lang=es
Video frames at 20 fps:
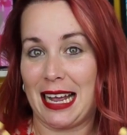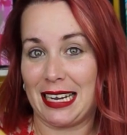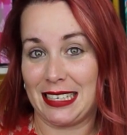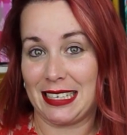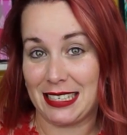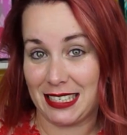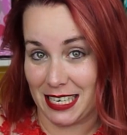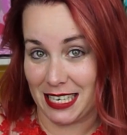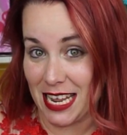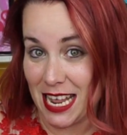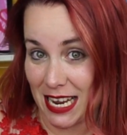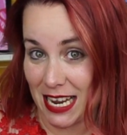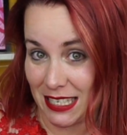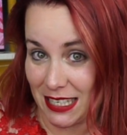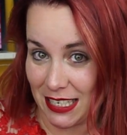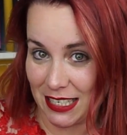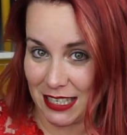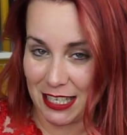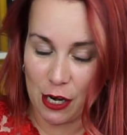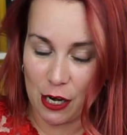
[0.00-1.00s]
así,
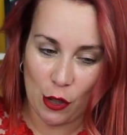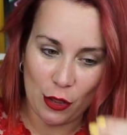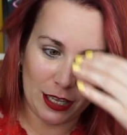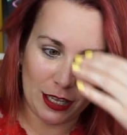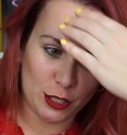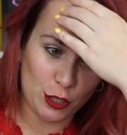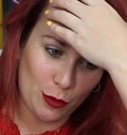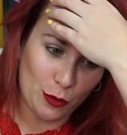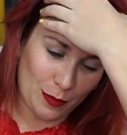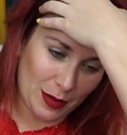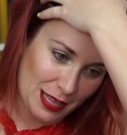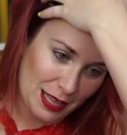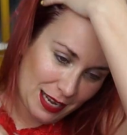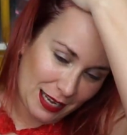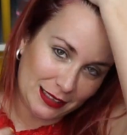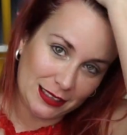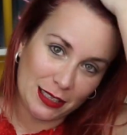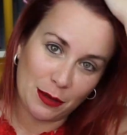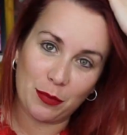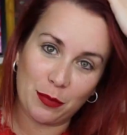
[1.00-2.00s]
este estilo, de hecho me
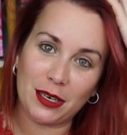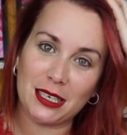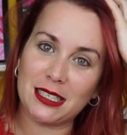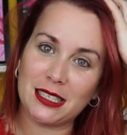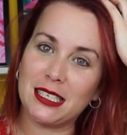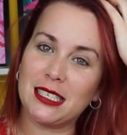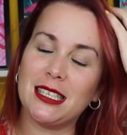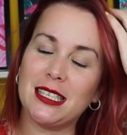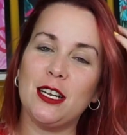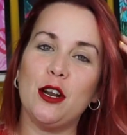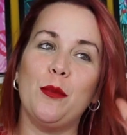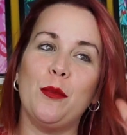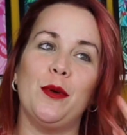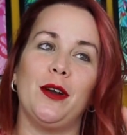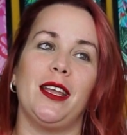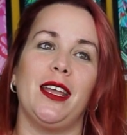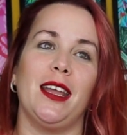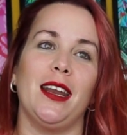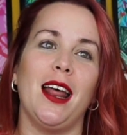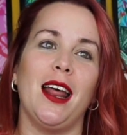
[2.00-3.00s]
decanté por este estilo
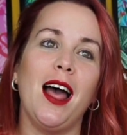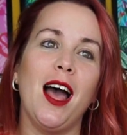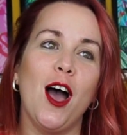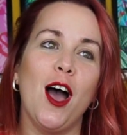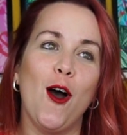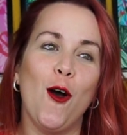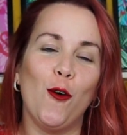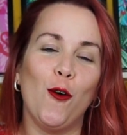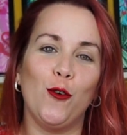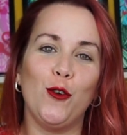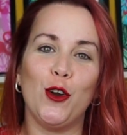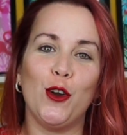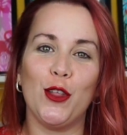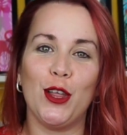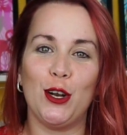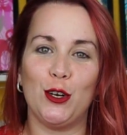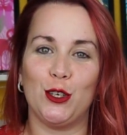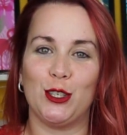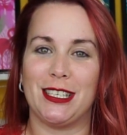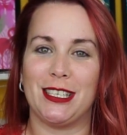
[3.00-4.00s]
porque era uno
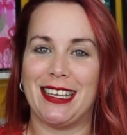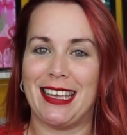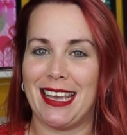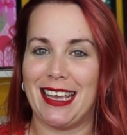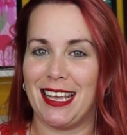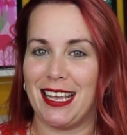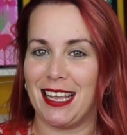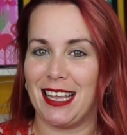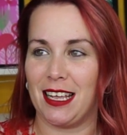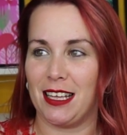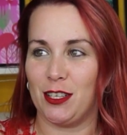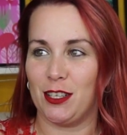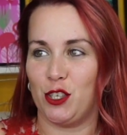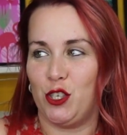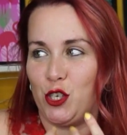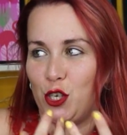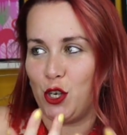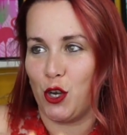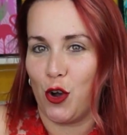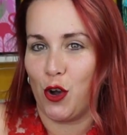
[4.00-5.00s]
de los que
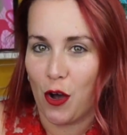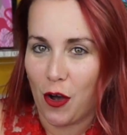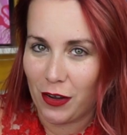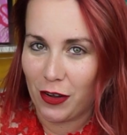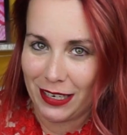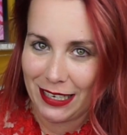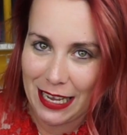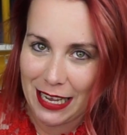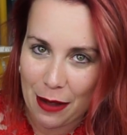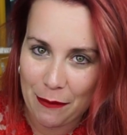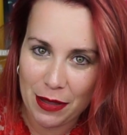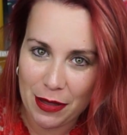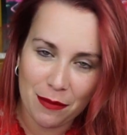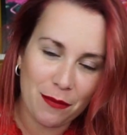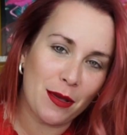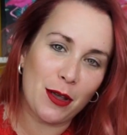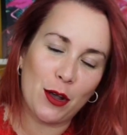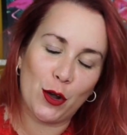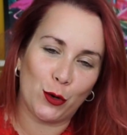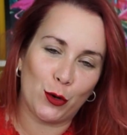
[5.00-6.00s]
yo y a mí
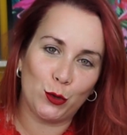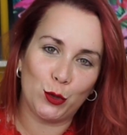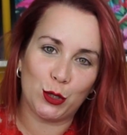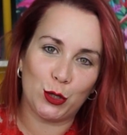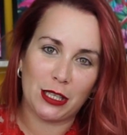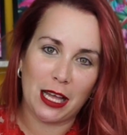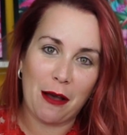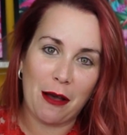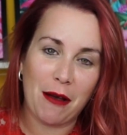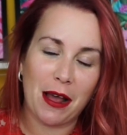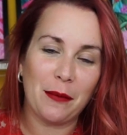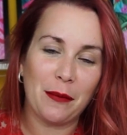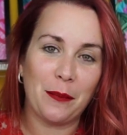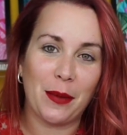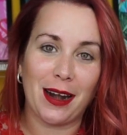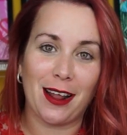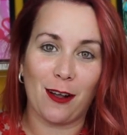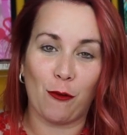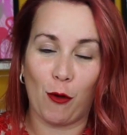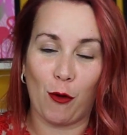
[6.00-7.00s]
me gustaban
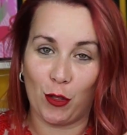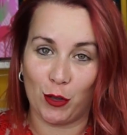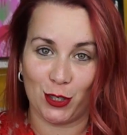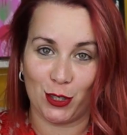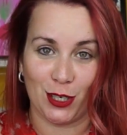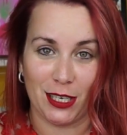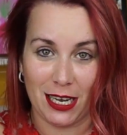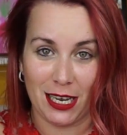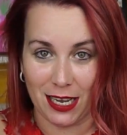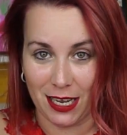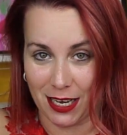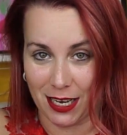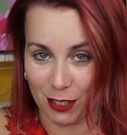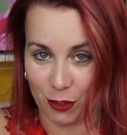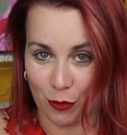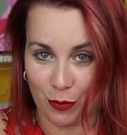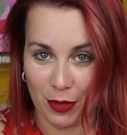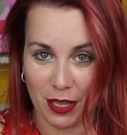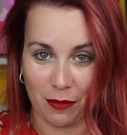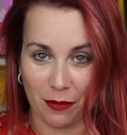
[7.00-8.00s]
para cuando se
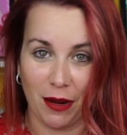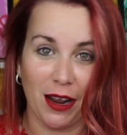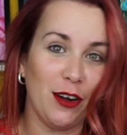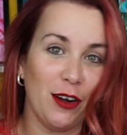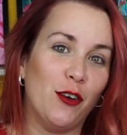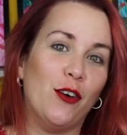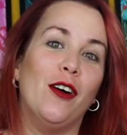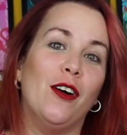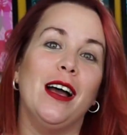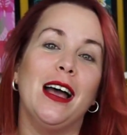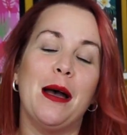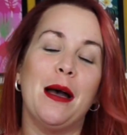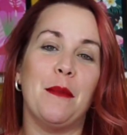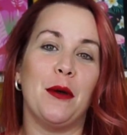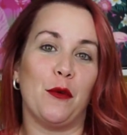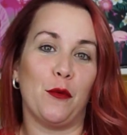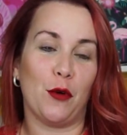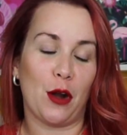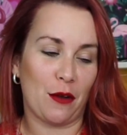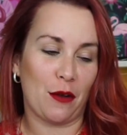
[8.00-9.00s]
casó mi hermano.
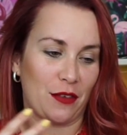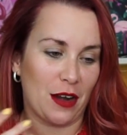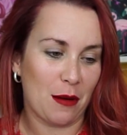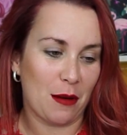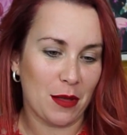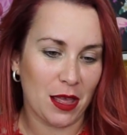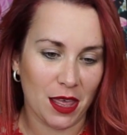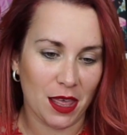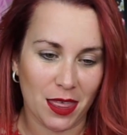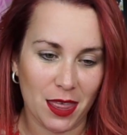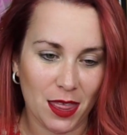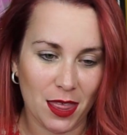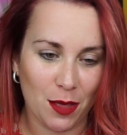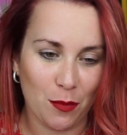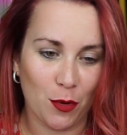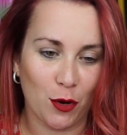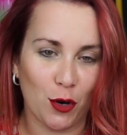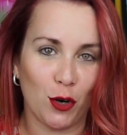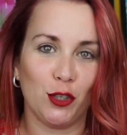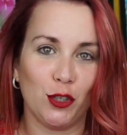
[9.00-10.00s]
Pero bueno, al final me decidí
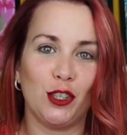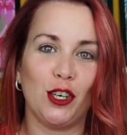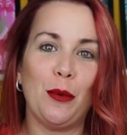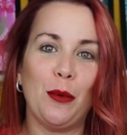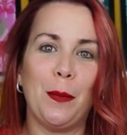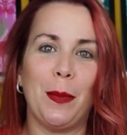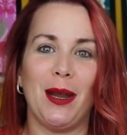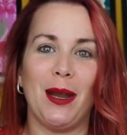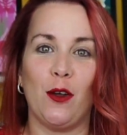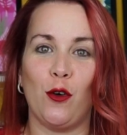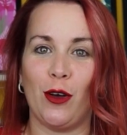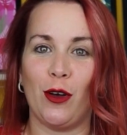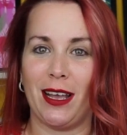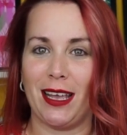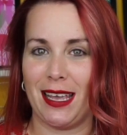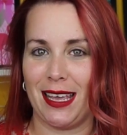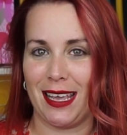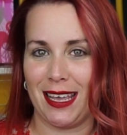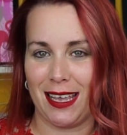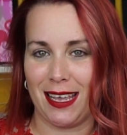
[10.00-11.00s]
por otro, pero
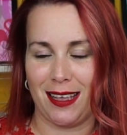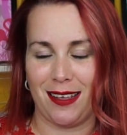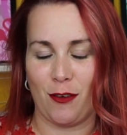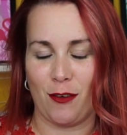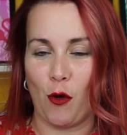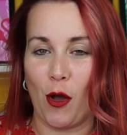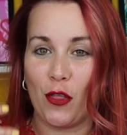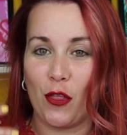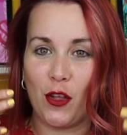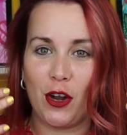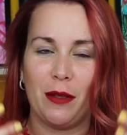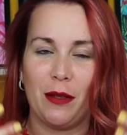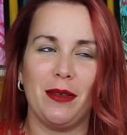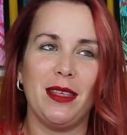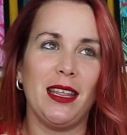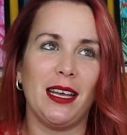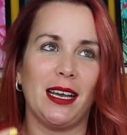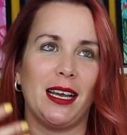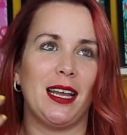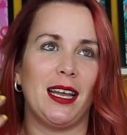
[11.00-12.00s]
eh, cuando le vi
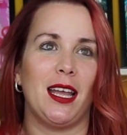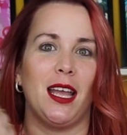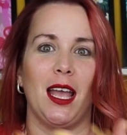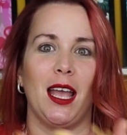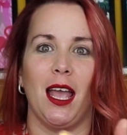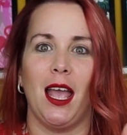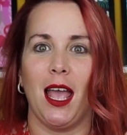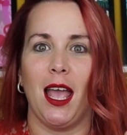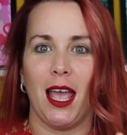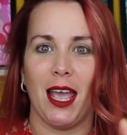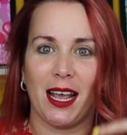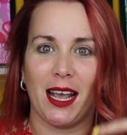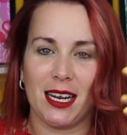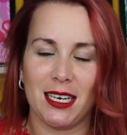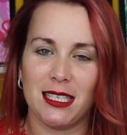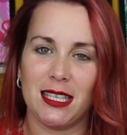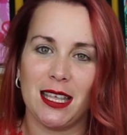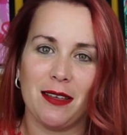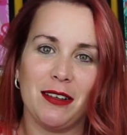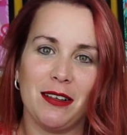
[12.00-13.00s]
dije, es que
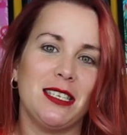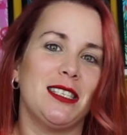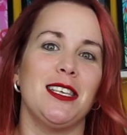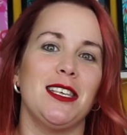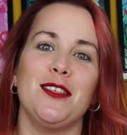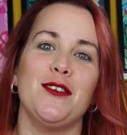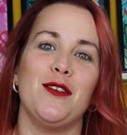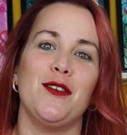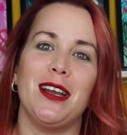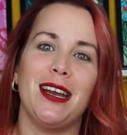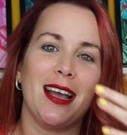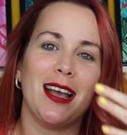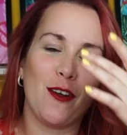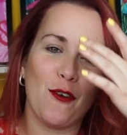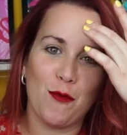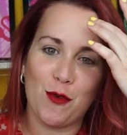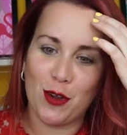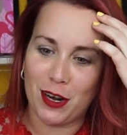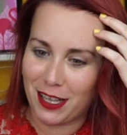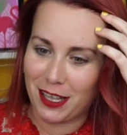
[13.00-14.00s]
este vestido era
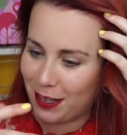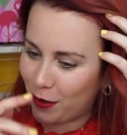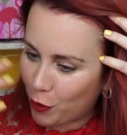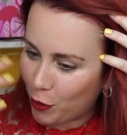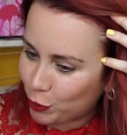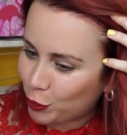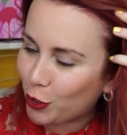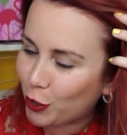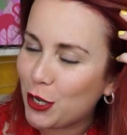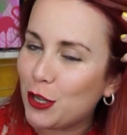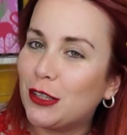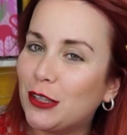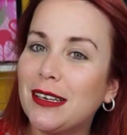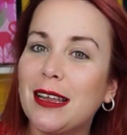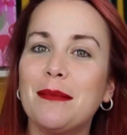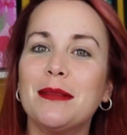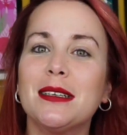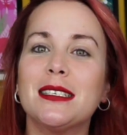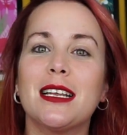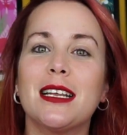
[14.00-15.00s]
como el otro que yo
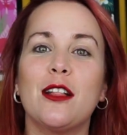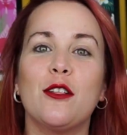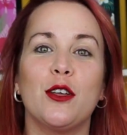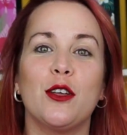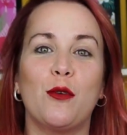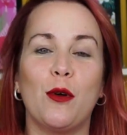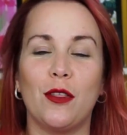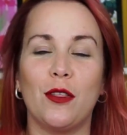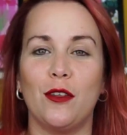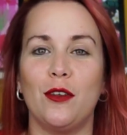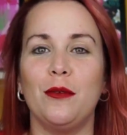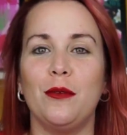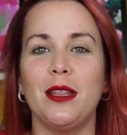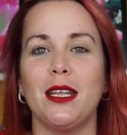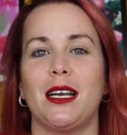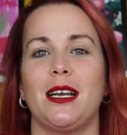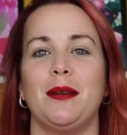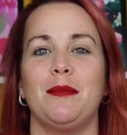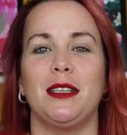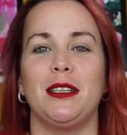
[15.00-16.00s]
tenía pensado y cuando lo vi
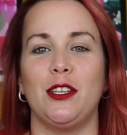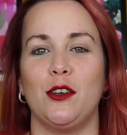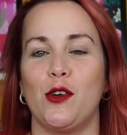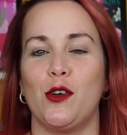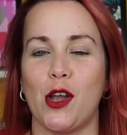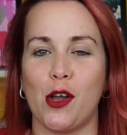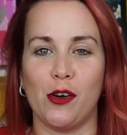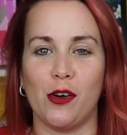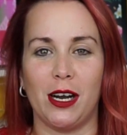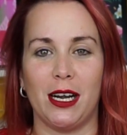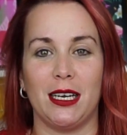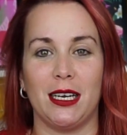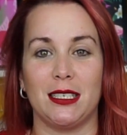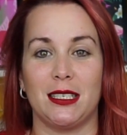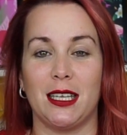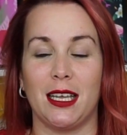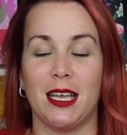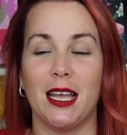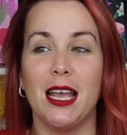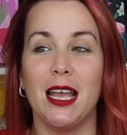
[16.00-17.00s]
dije, me tengo que coger
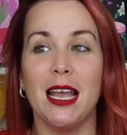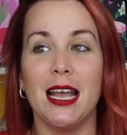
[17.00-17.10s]
este.